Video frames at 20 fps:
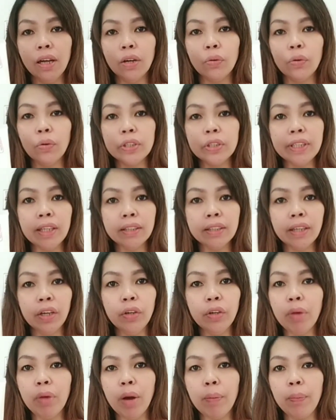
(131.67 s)
kung saan kayo
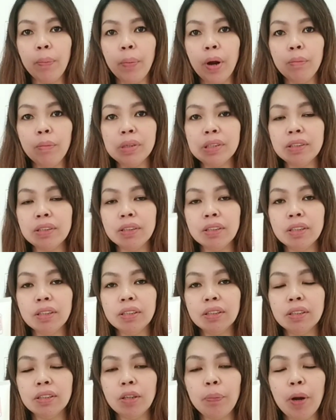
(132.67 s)
ng mga
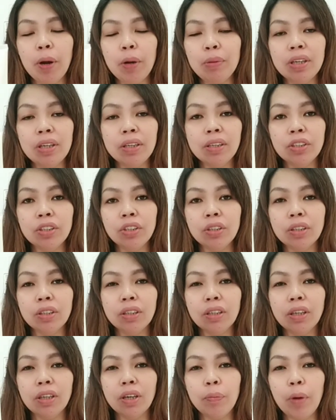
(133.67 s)
pharmacist, ah, pharma,
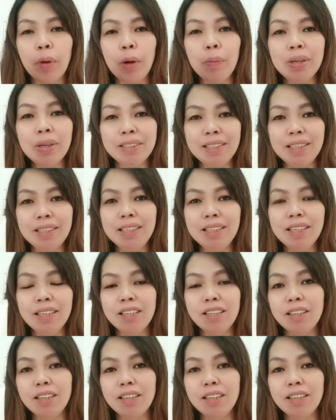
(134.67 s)
uh, pharmacy,